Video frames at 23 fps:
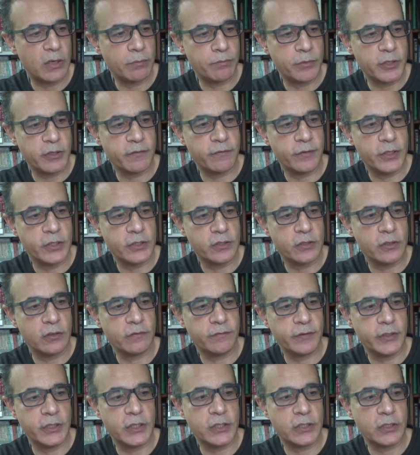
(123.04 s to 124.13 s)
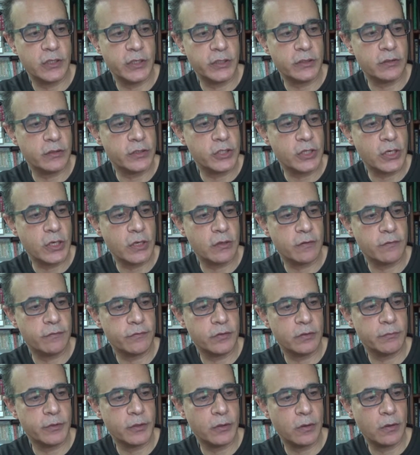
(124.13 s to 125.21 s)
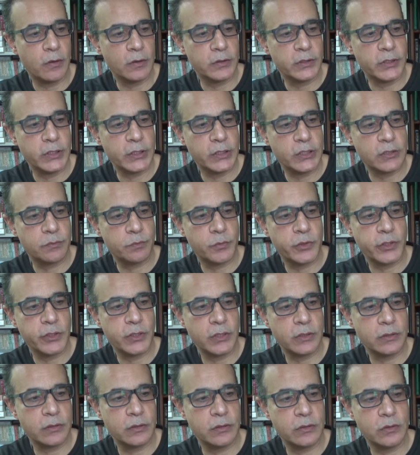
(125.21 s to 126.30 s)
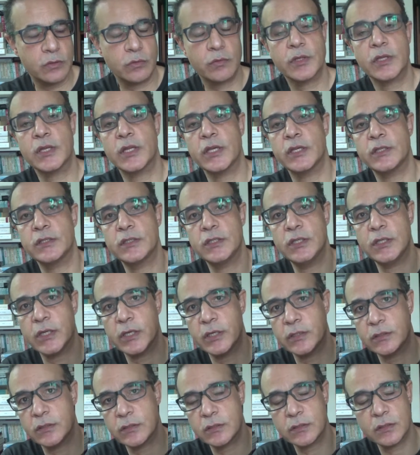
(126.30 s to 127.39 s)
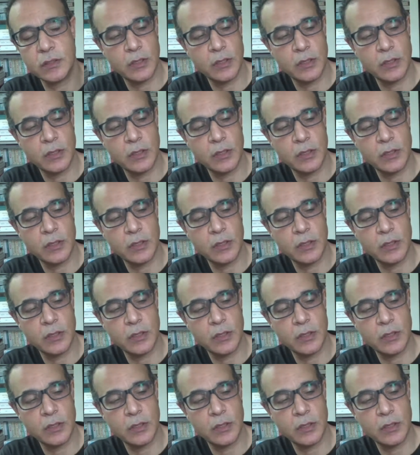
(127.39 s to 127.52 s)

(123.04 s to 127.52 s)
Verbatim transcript: A Brief History of English Literature from the Old English Period to the 1990s